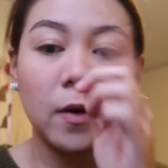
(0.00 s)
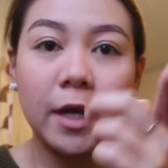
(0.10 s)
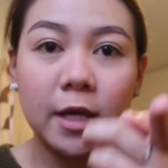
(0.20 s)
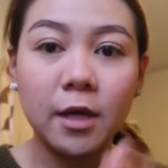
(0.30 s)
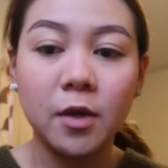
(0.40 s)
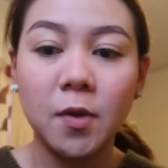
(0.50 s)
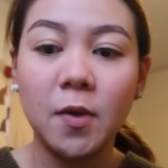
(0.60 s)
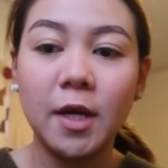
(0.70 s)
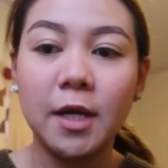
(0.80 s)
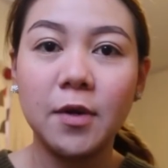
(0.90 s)
ayan na,
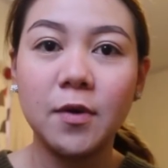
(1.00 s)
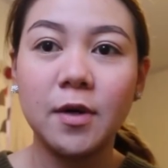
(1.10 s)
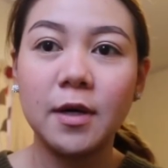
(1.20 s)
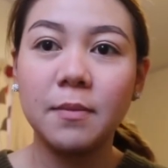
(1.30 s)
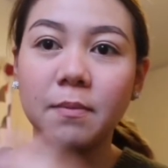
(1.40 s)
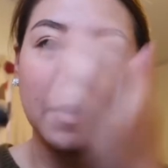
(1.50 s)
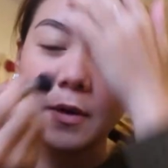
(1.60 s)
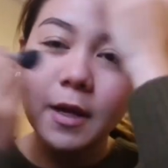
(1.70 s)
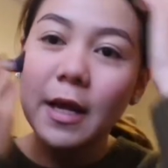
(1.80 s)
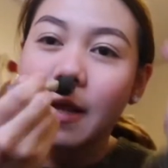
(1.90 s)
ayan yung, ano.
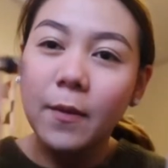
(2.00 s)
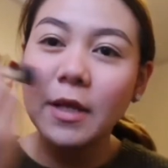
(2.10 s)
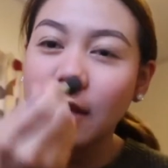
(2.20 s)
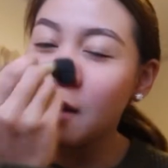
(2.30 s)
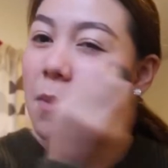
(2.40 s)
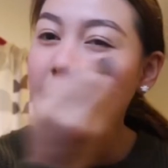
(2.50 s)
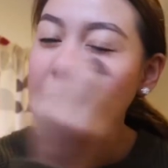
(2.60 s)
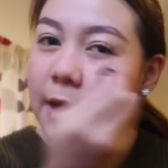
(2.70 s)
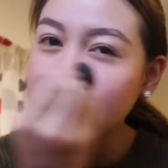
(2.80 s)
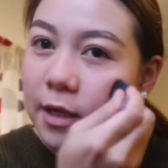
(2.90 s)
Wait, hindi ko pa
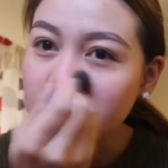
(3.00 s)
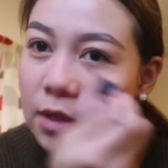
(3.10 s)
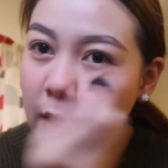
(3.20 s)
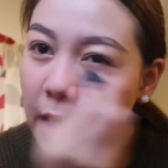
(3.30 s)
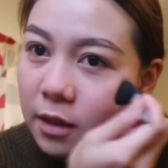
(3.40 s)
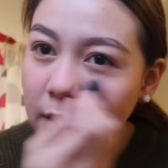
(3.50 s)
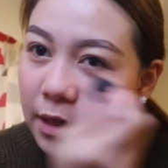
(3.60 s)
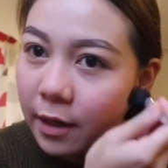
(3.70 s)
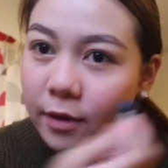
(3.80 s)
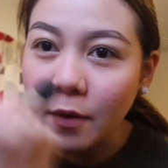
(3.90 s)
inayos actually ang
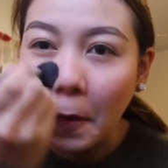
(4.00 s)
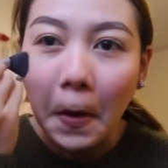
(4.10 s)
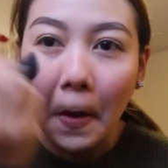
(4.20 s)
kilay ko.